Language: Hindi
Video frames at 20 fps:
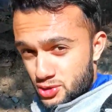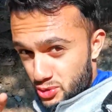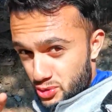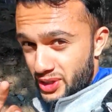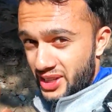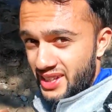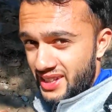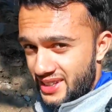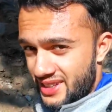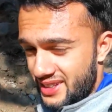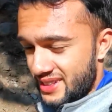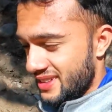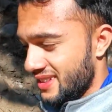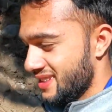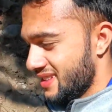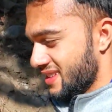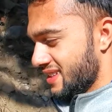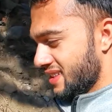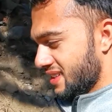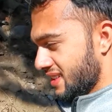सुने
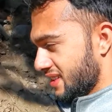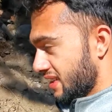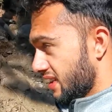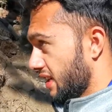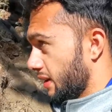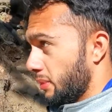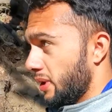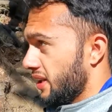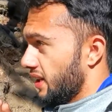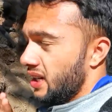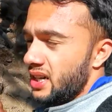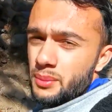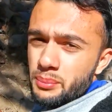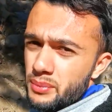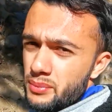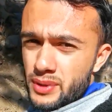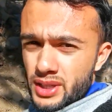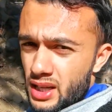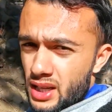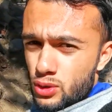कि भाई
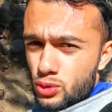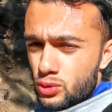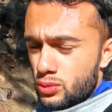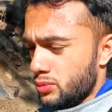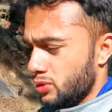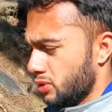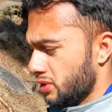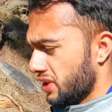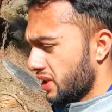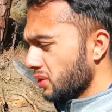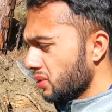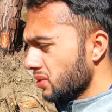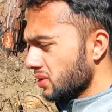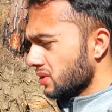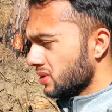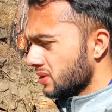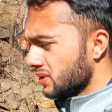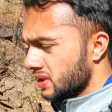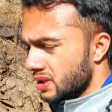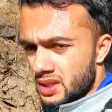हम ना घूमो क्यों
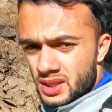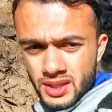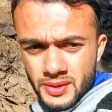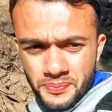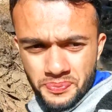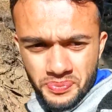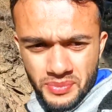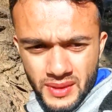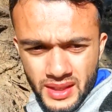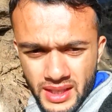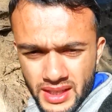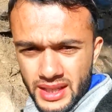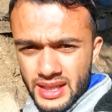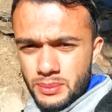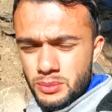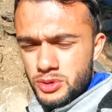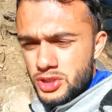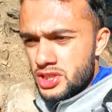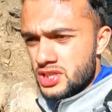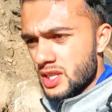
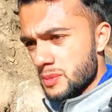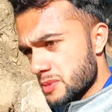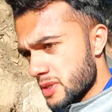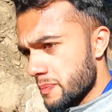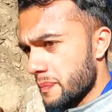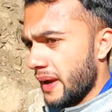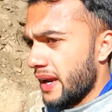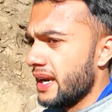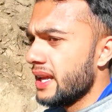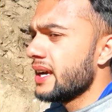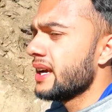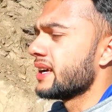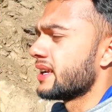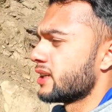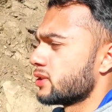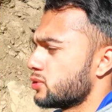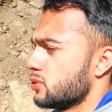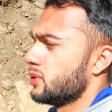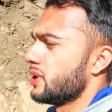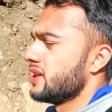यार मुझे सबसे पहले
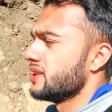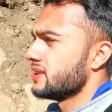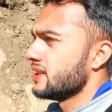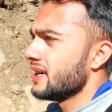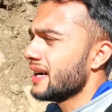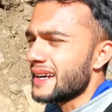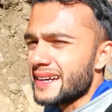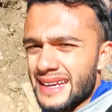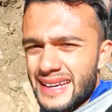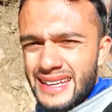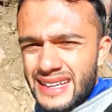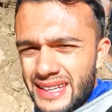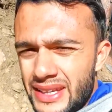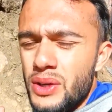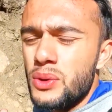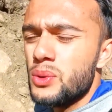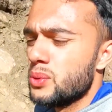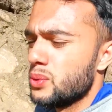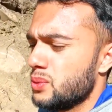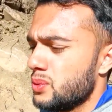हैरत हो रही थी यार कि
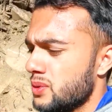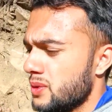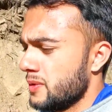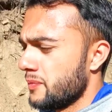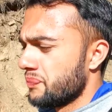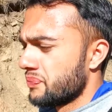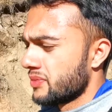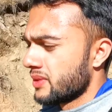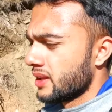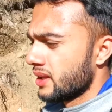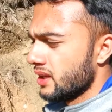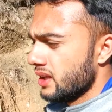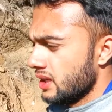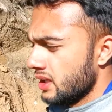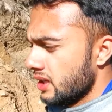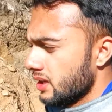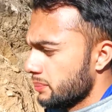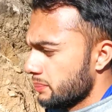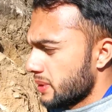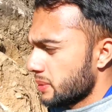क्यों
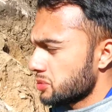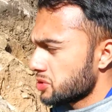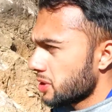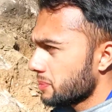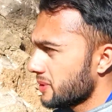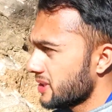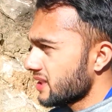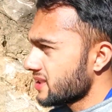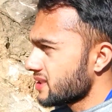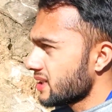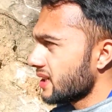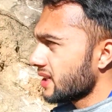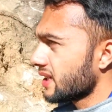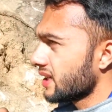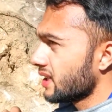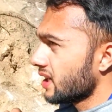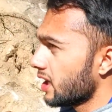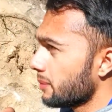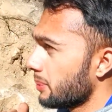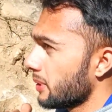फिर मुझे पता चला
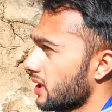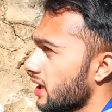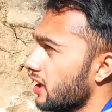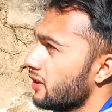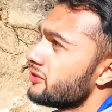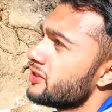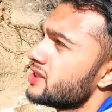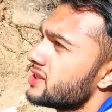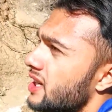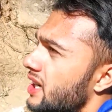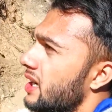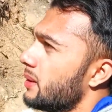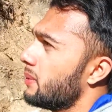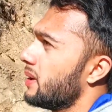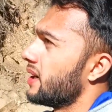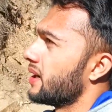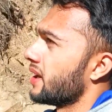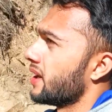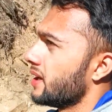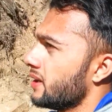कि यहाँ पे काफ़ी तालिबान